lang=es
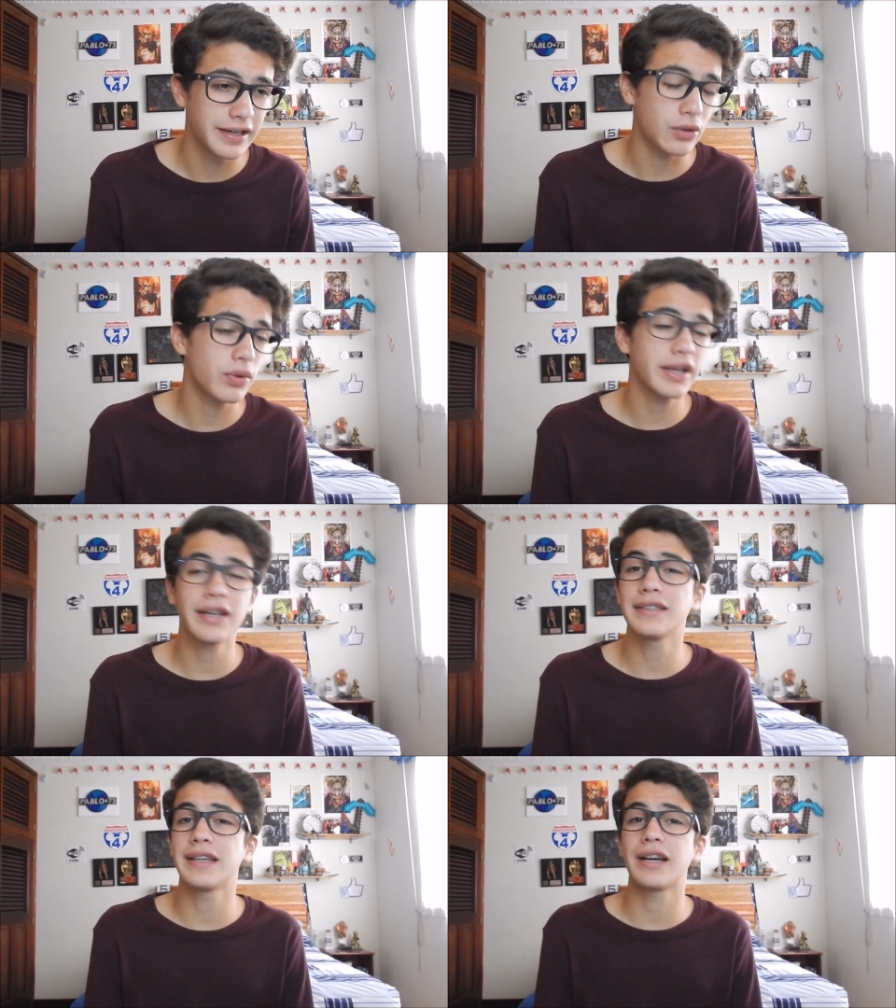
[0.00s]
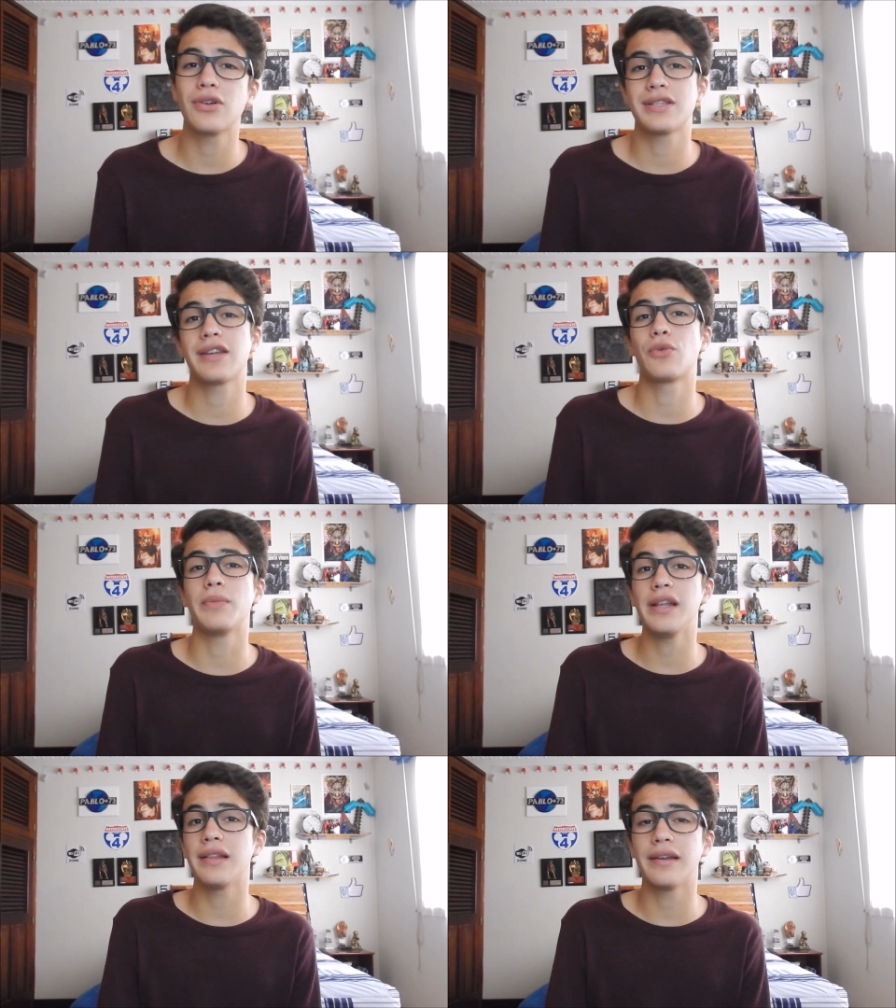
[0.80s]
Que nunca hayas dejado de ser
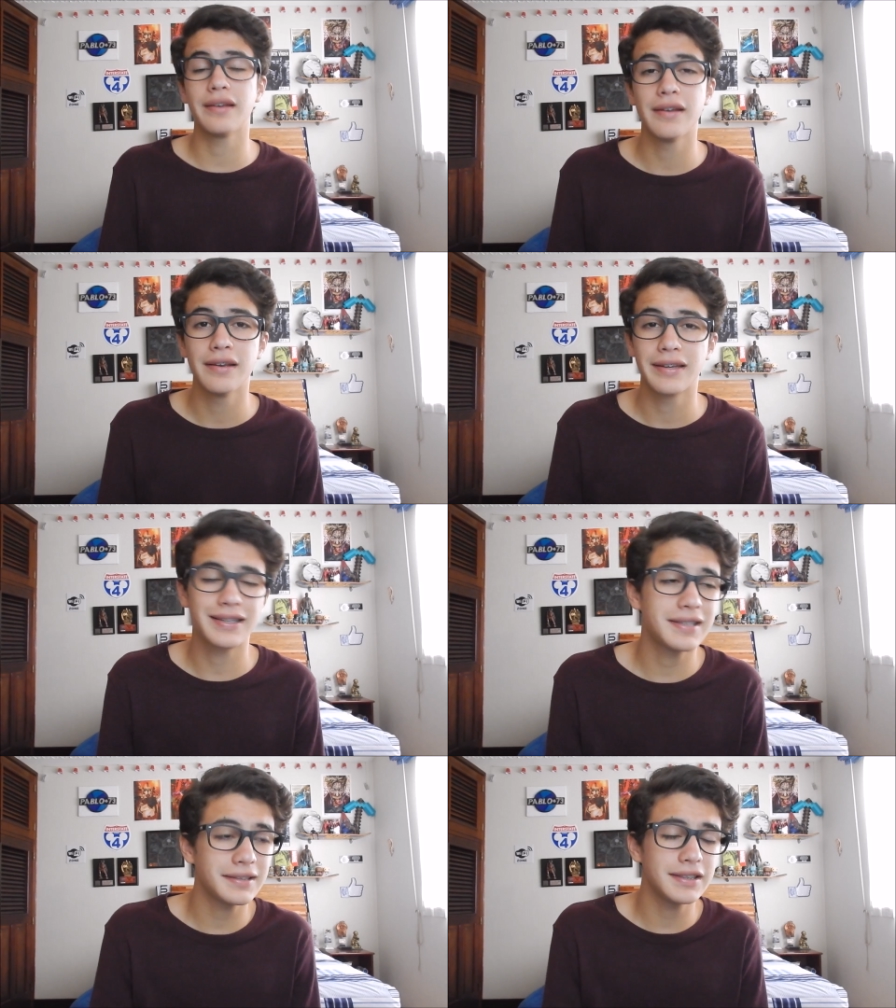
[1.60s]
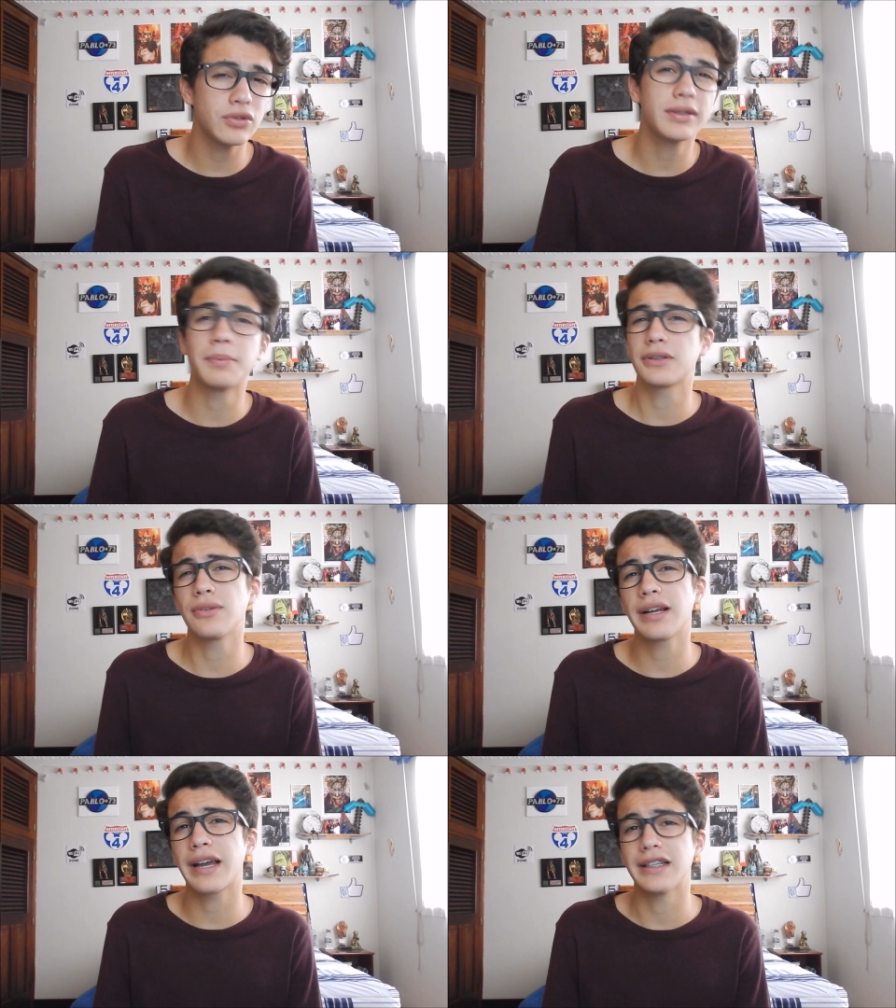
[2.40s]
humilde. Que sigas siendo esa
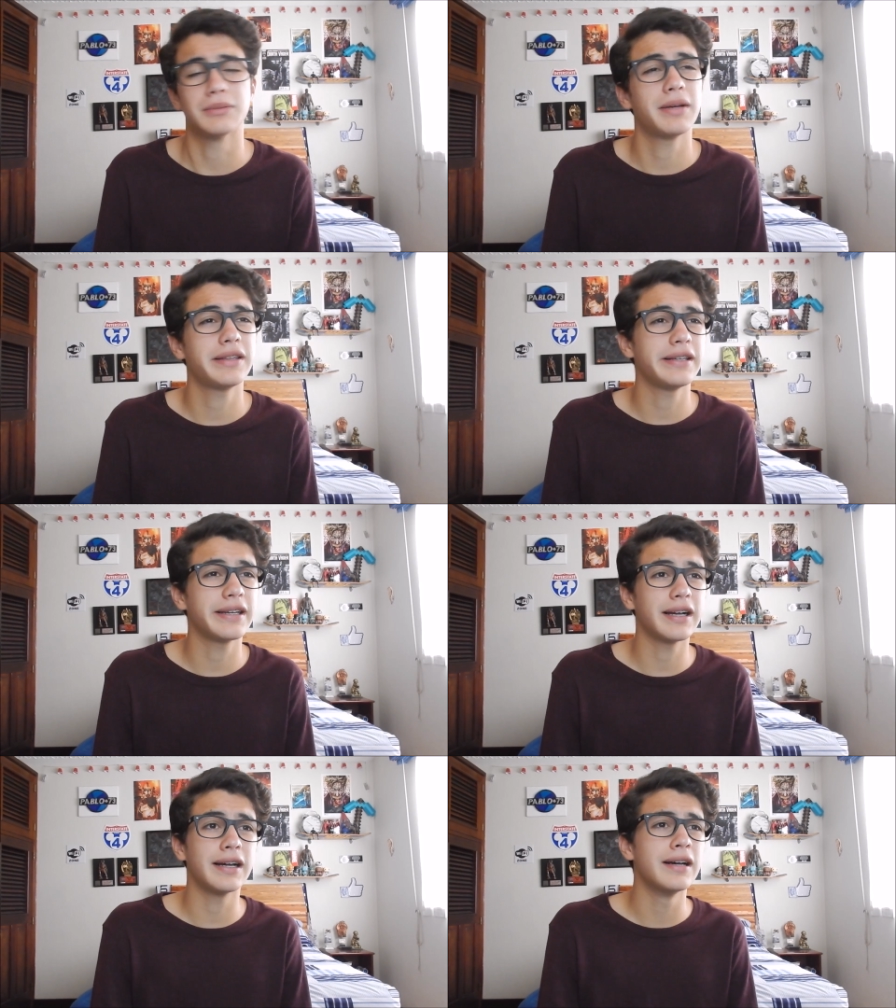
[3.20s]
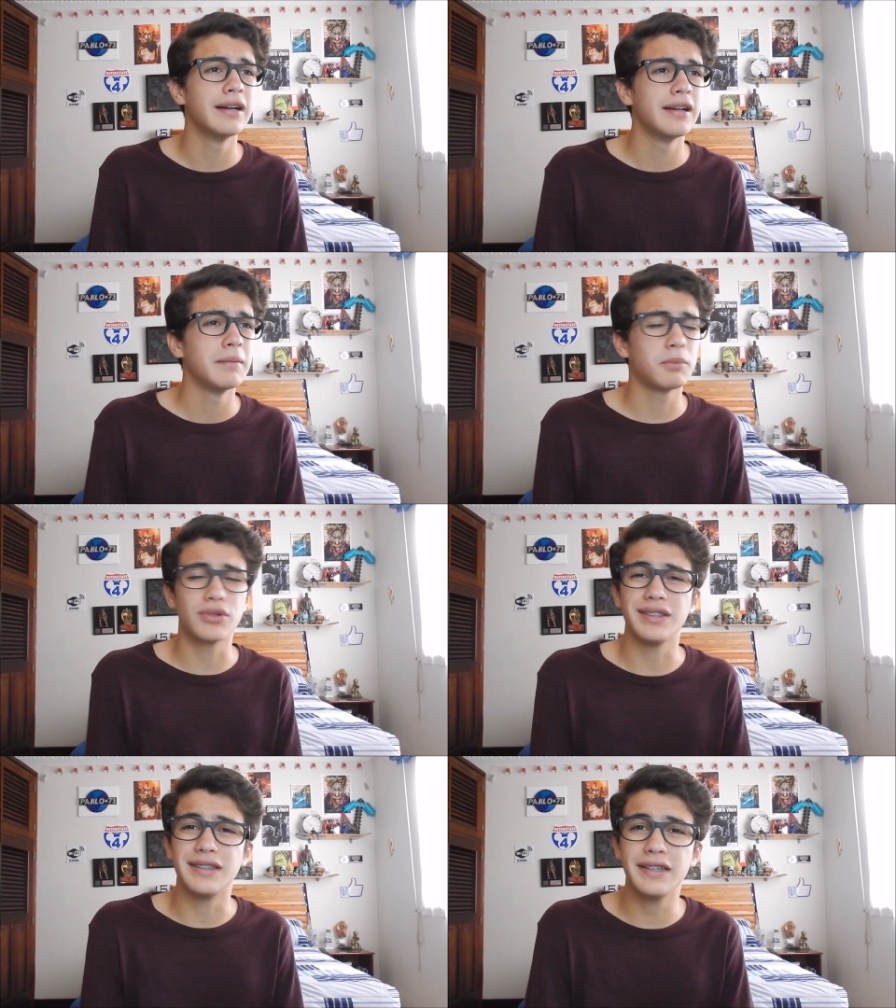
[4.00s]
persona carismática,
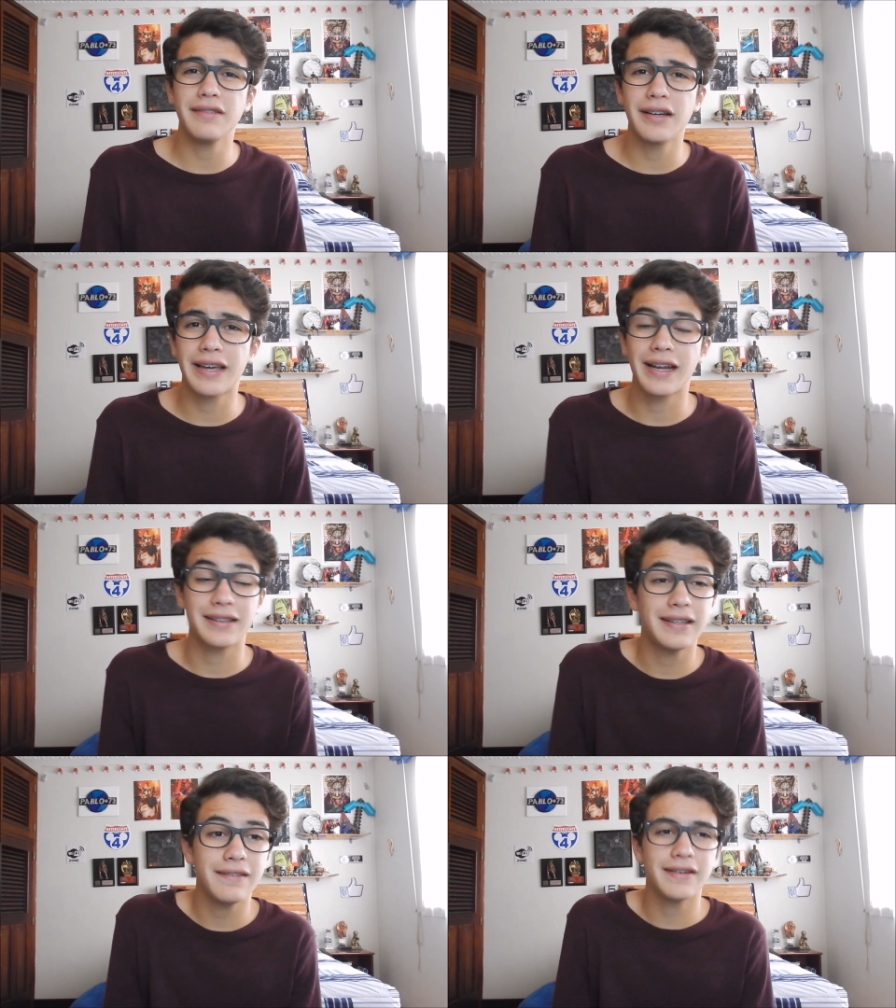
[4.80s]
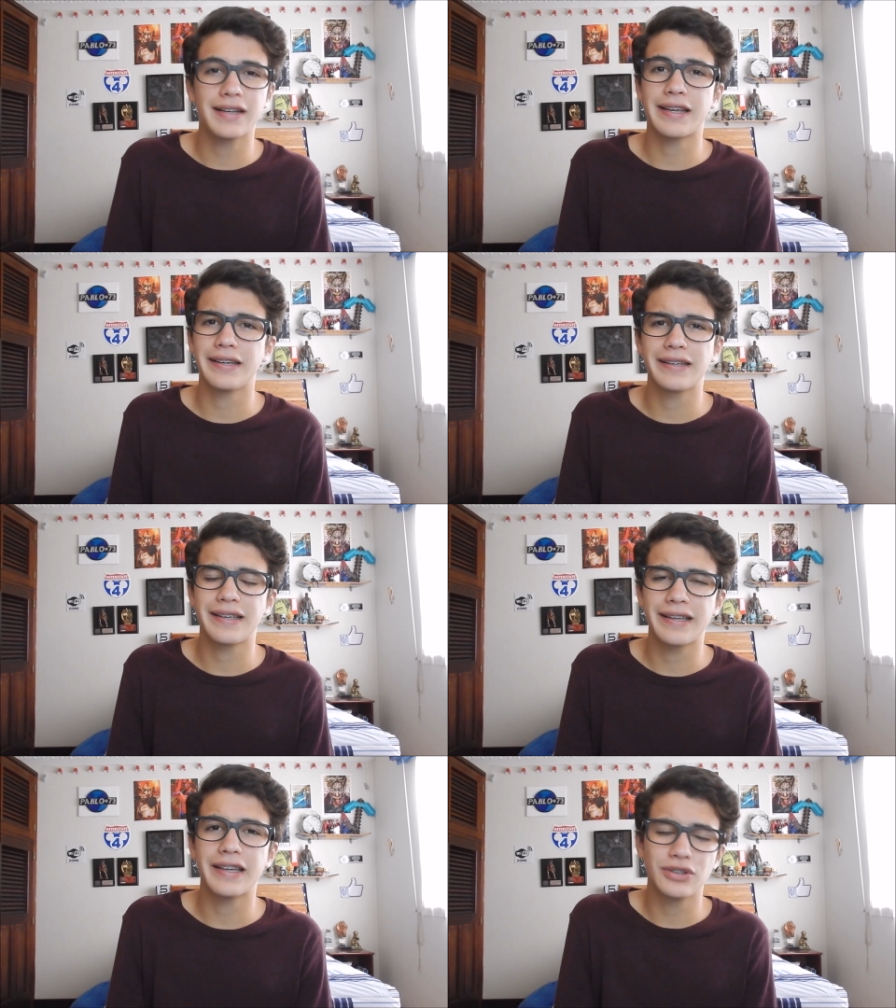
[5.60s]
positiva, creativa, que,
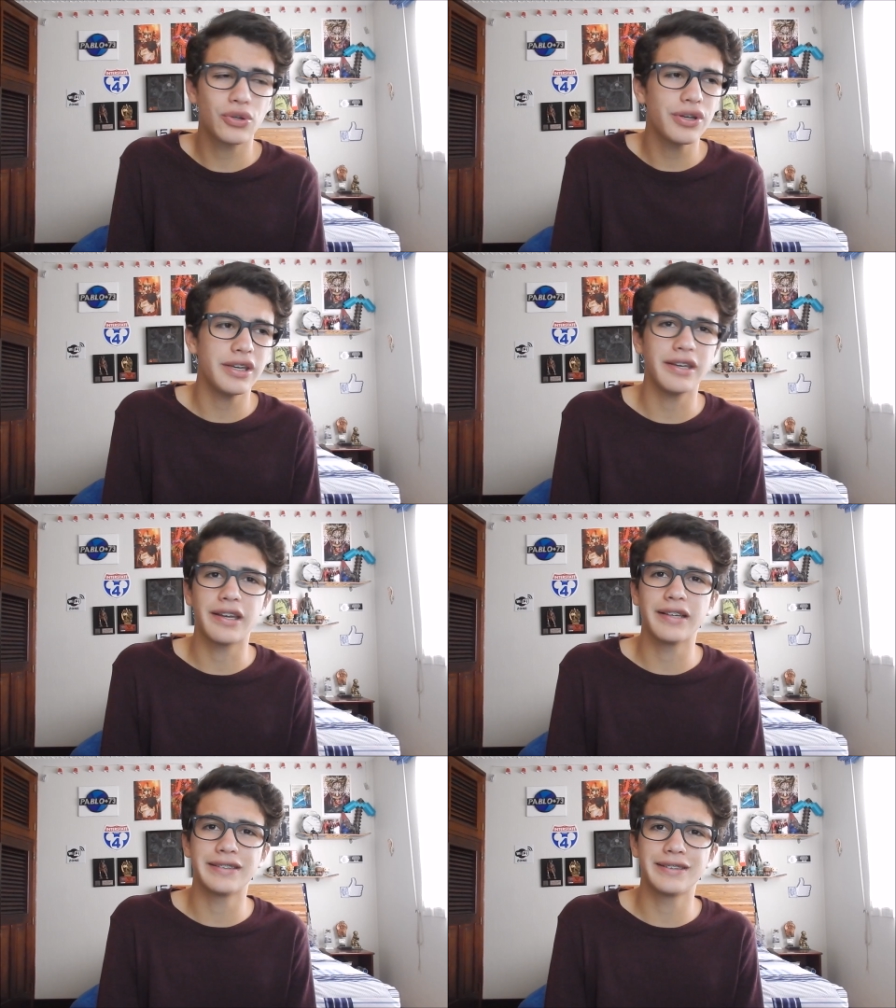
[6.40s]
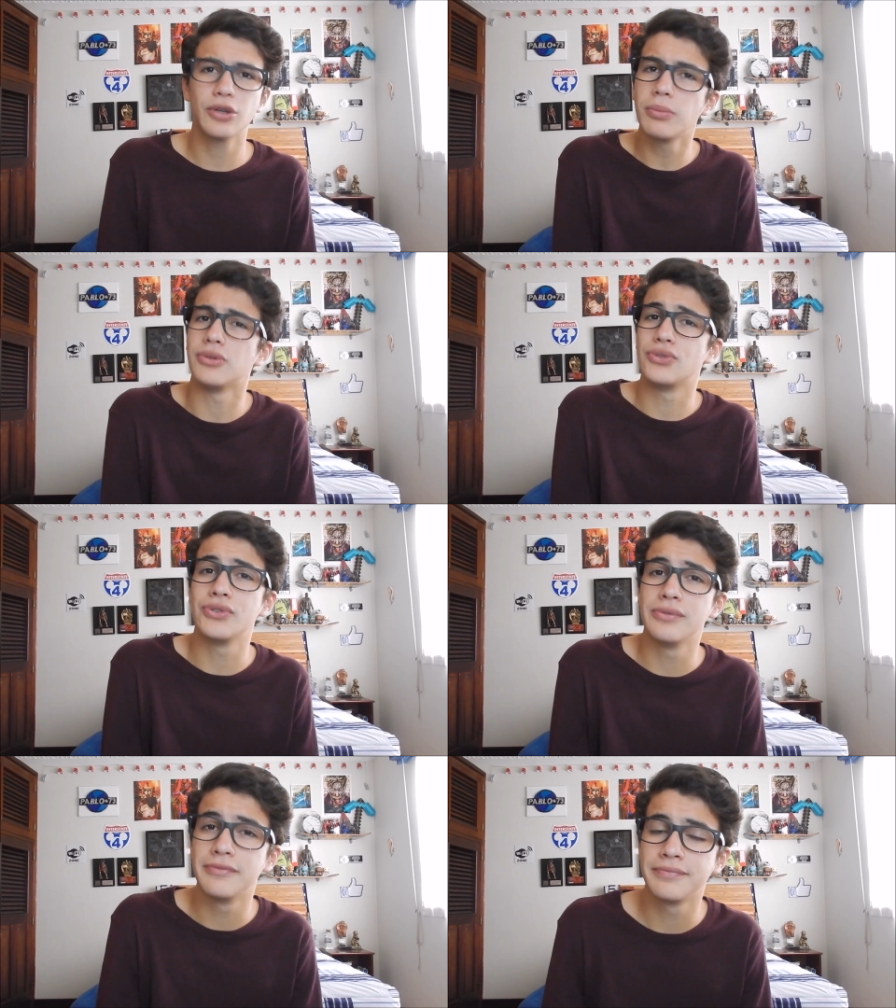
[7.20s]
que soy y que somos.